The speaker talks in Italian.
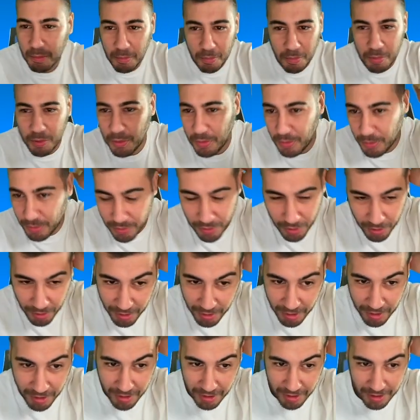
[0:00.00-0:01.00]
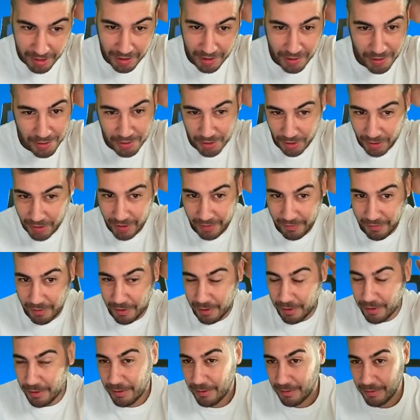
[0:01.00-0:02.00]
Punto. Eh, non so se è
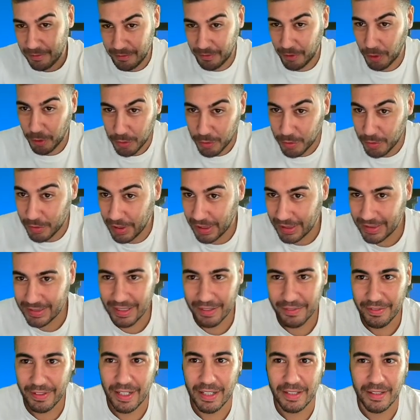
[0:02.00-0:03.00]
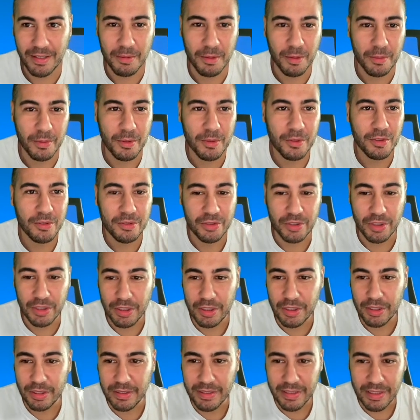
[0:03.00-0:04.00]
vo- voluta sta frase proprio
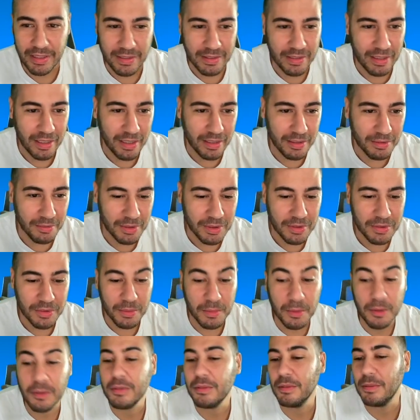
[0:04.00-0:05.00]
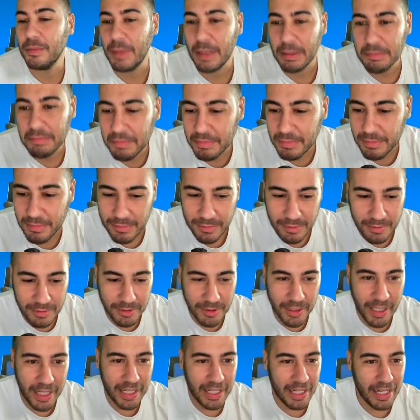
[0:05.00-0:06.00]
così, intesa in questo modo, ma mm,
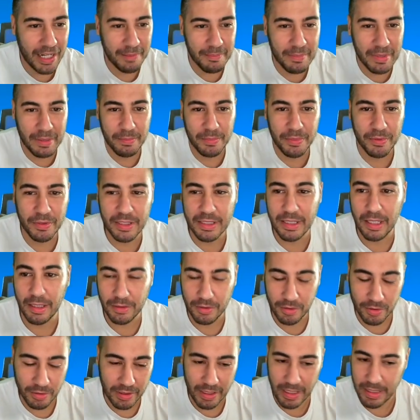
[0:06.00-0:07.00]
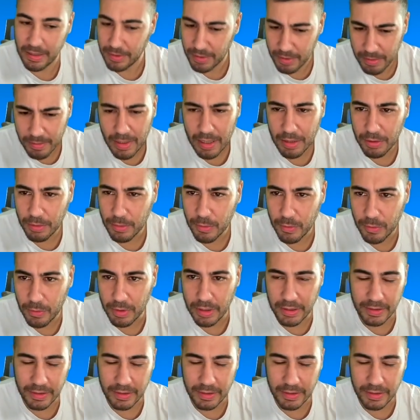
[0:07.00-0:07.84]
non è che abbia più di tanto senso. Ma comunque